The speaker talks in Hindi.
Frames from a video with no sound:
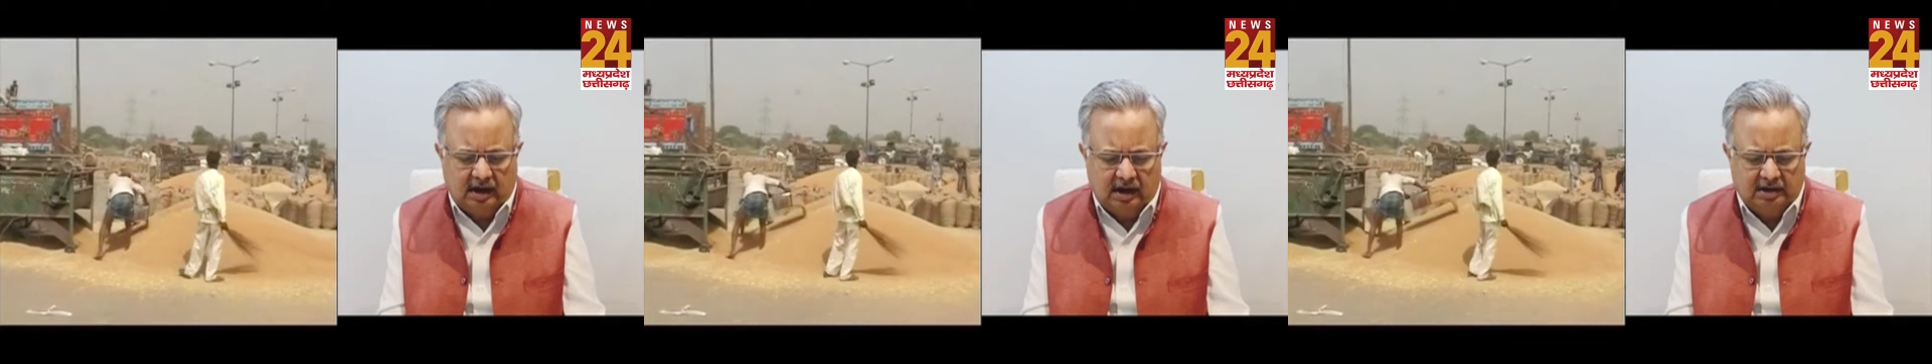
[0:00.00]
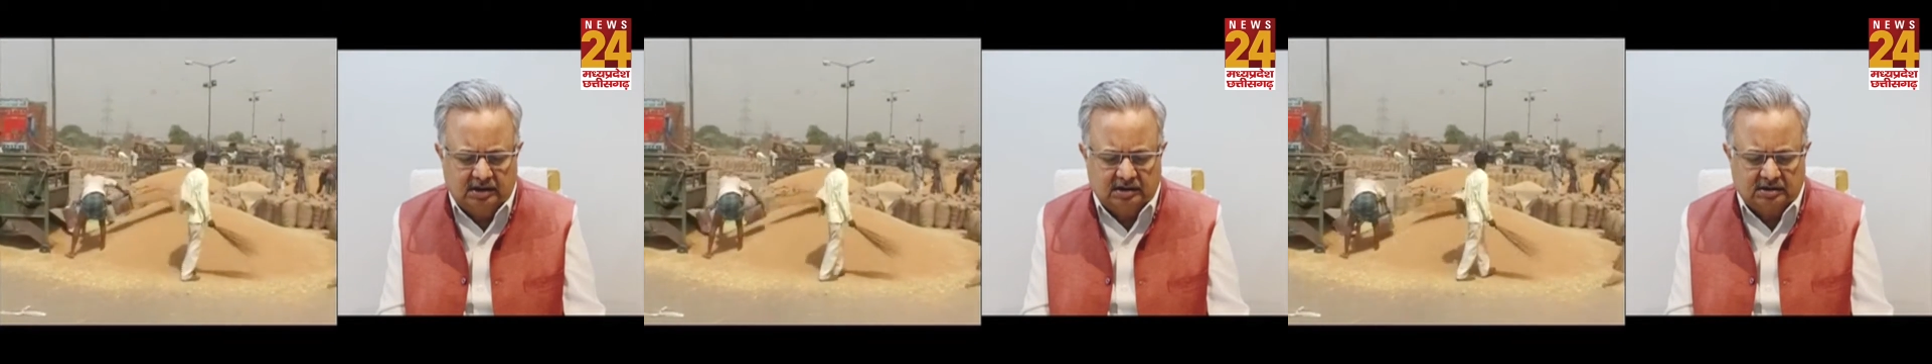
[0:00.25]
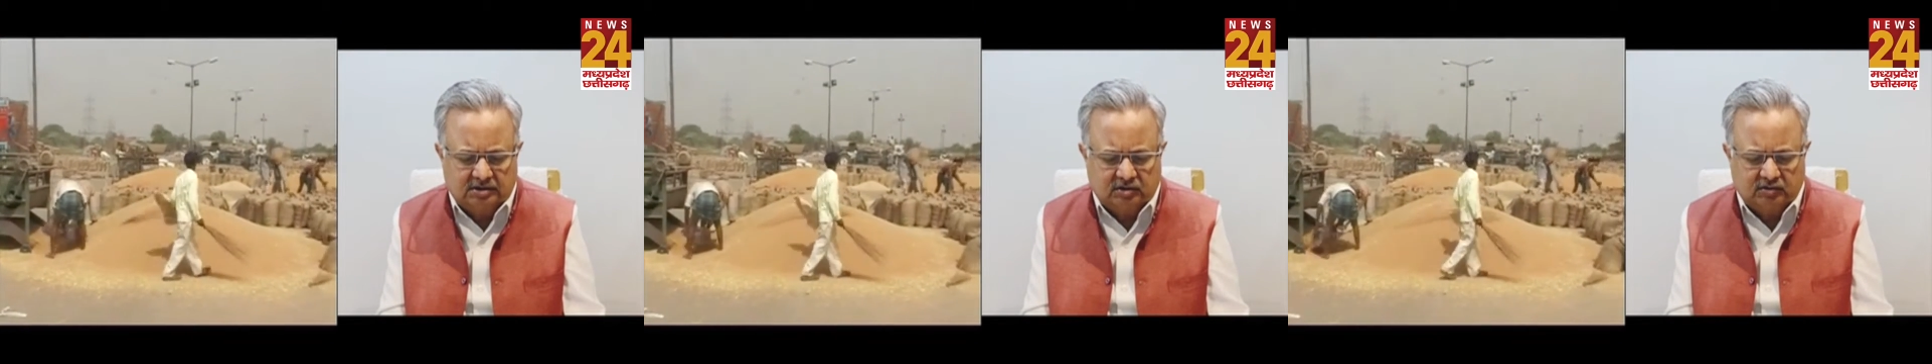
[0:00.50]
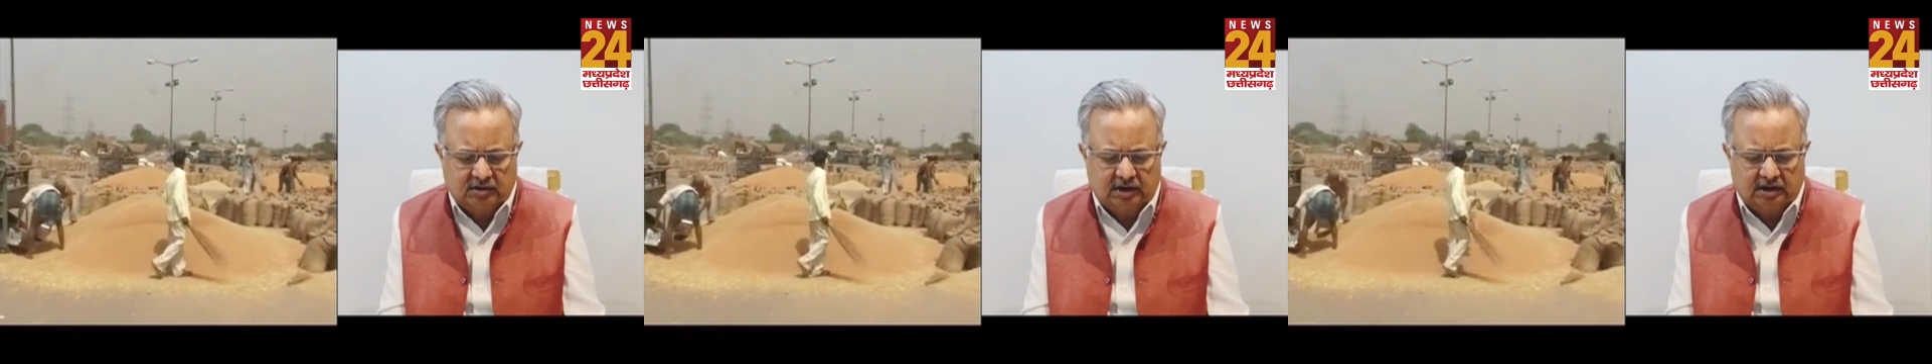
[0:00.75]
आज
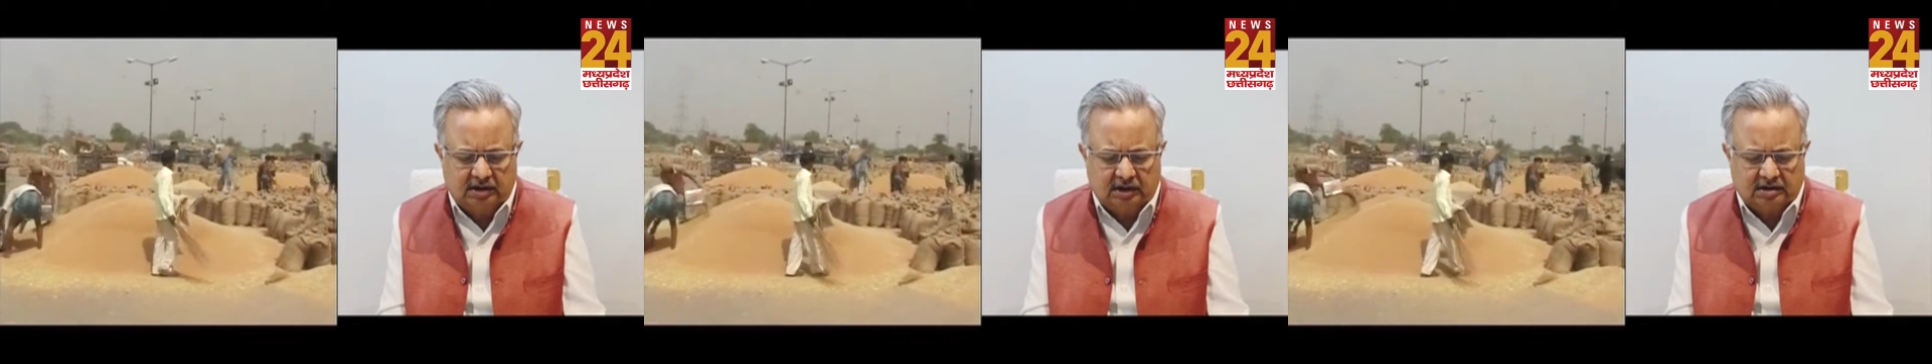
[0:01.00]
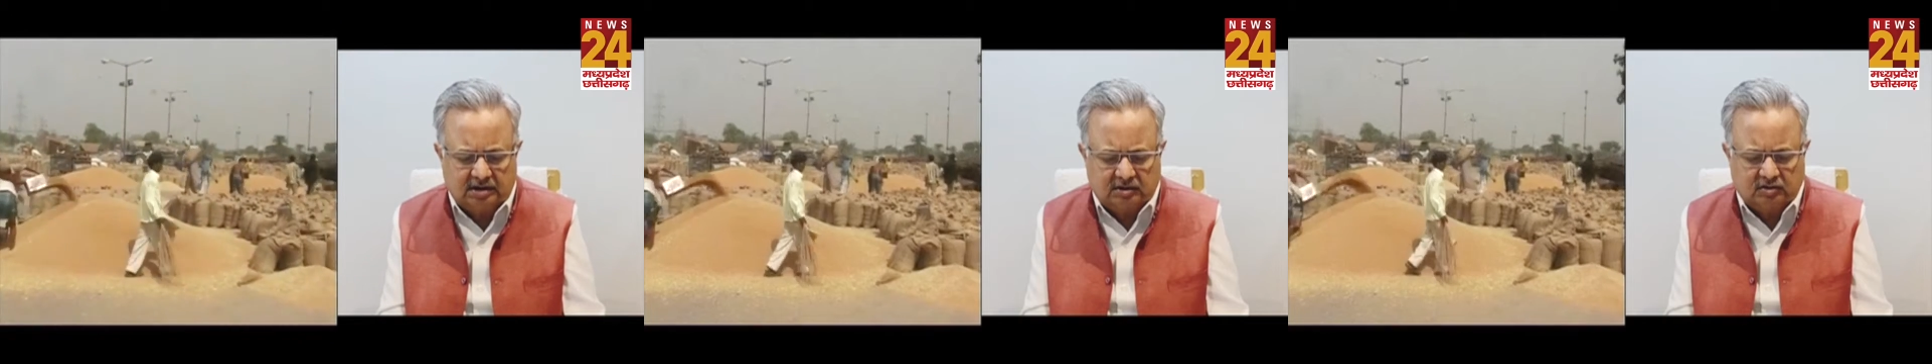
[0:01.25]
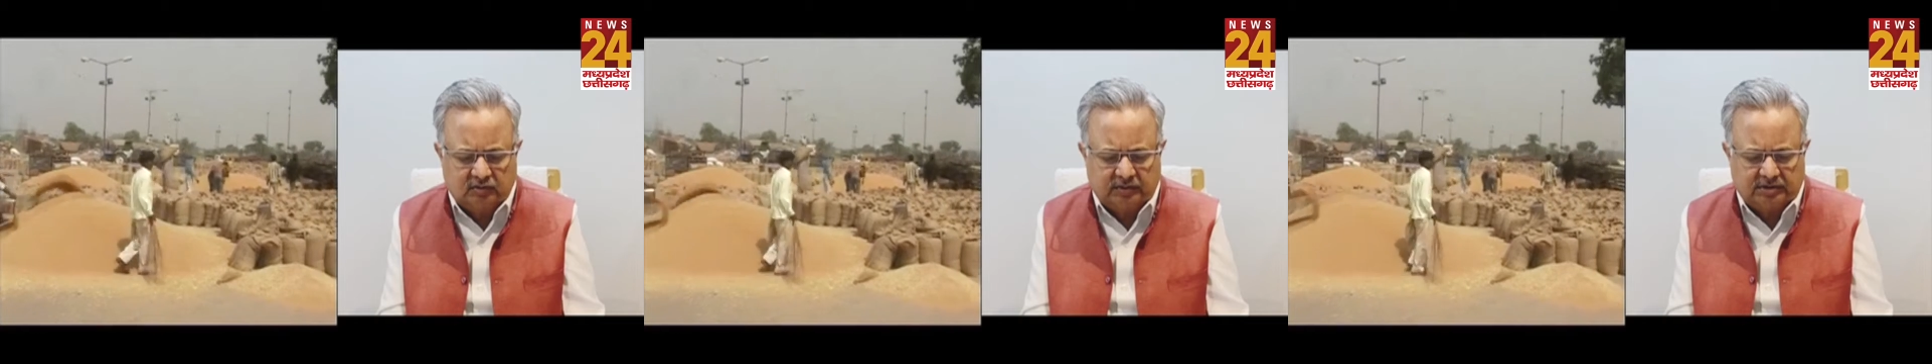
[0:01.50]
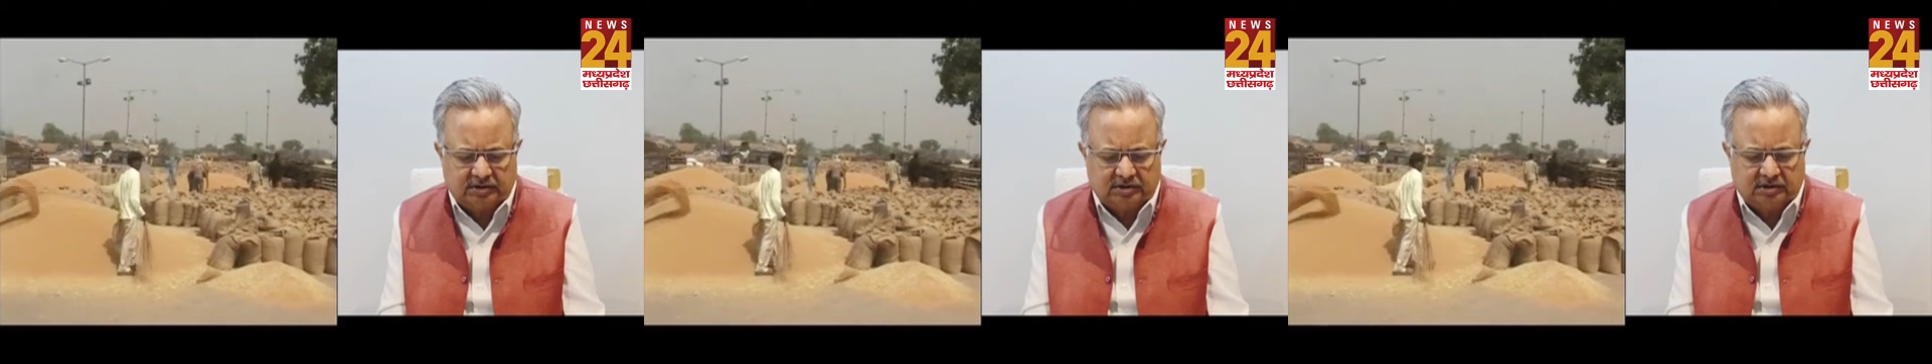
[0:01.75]
चौदह हजार सात सौ
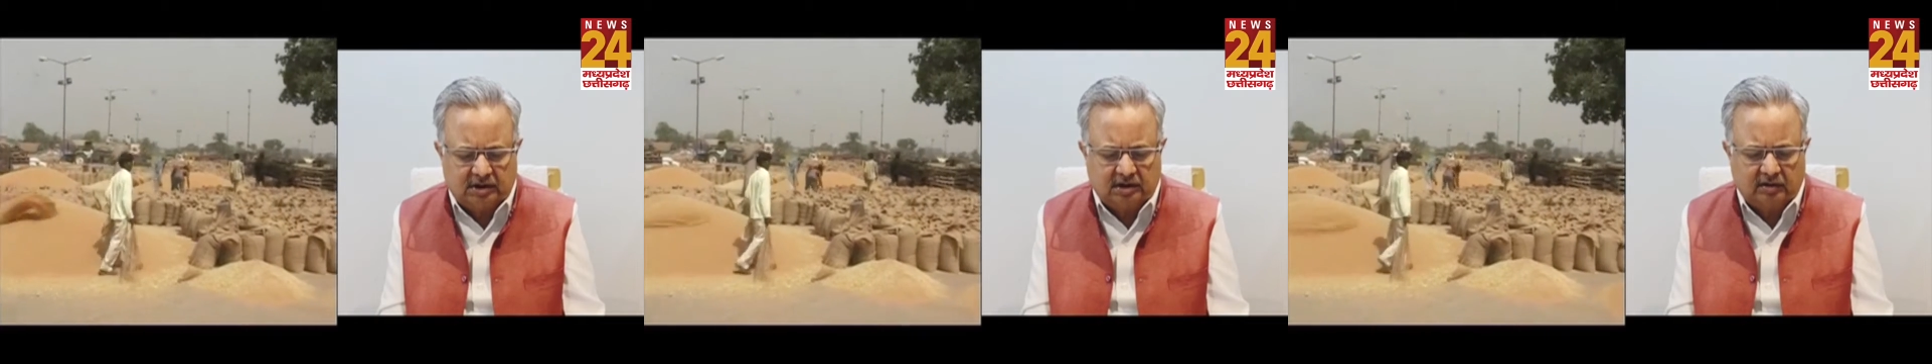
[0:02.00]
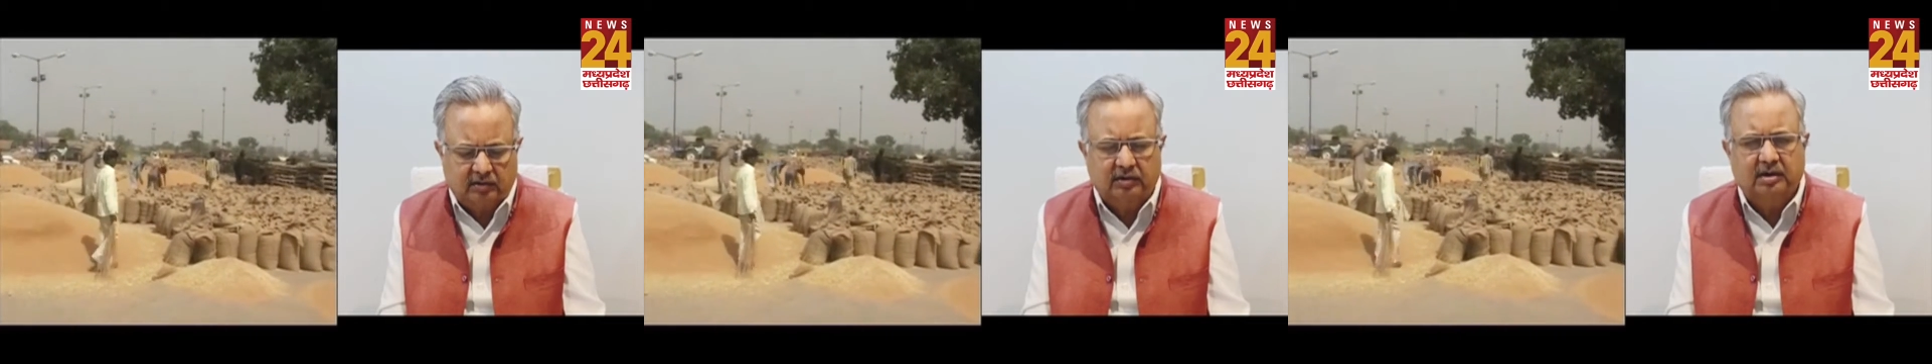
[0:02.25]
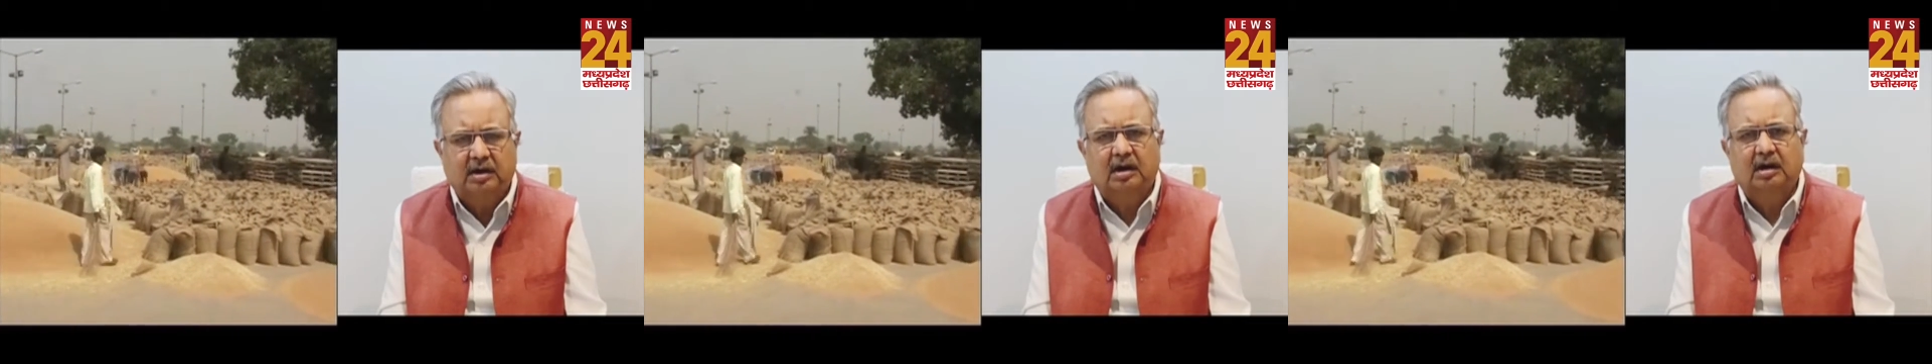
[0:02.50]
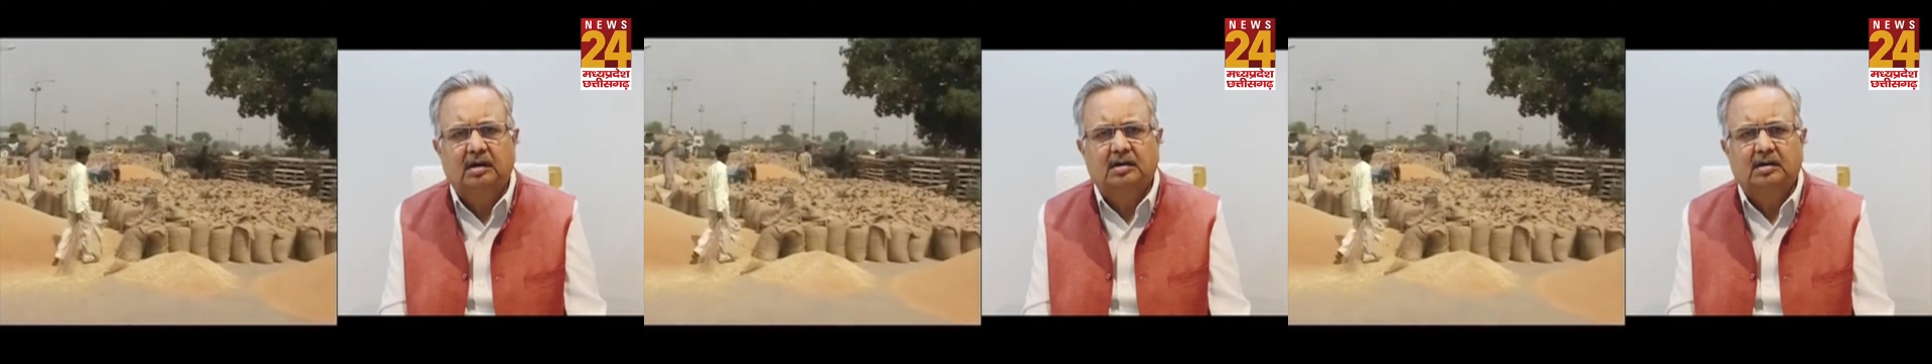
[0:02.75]
पचहत्तर करोड़ का